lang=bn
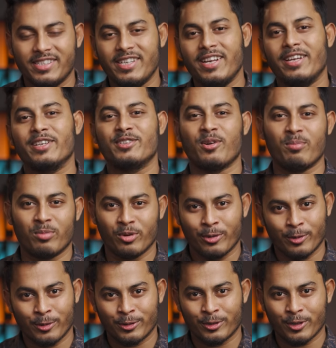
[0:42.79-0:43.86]
সেটাকে
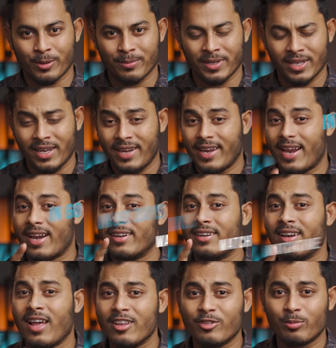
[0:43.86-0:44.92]
সম্পূর্ণ করতে হবে
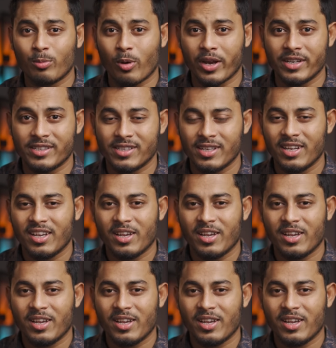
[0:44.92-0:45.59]
অ্যান্ড লাস্ট পয়েন্ট